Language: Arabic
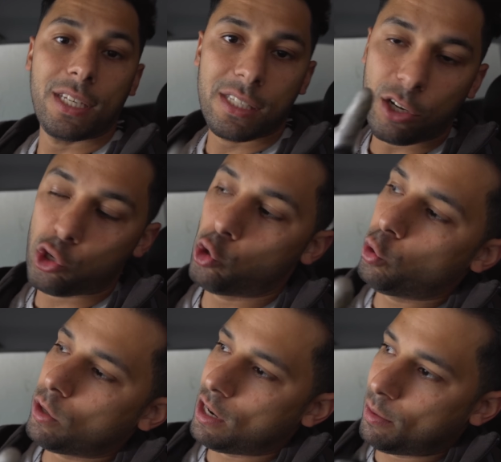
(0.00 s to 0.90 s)
تسع
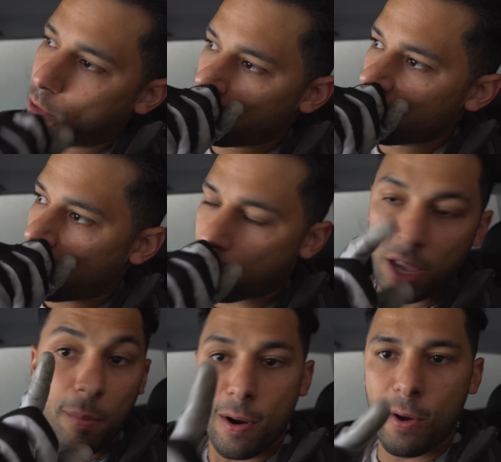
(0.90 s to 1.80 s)
شهور انا ما دورش العربيه
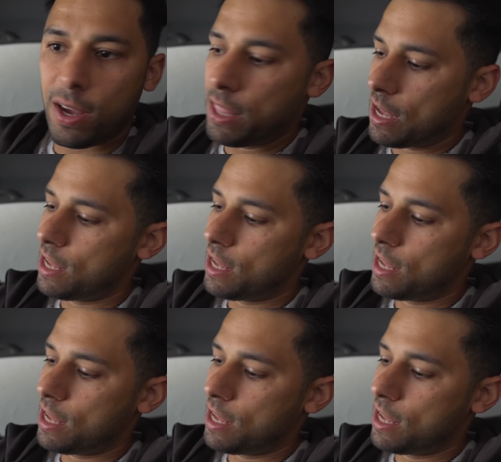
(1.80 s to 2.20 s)
غير مره واحده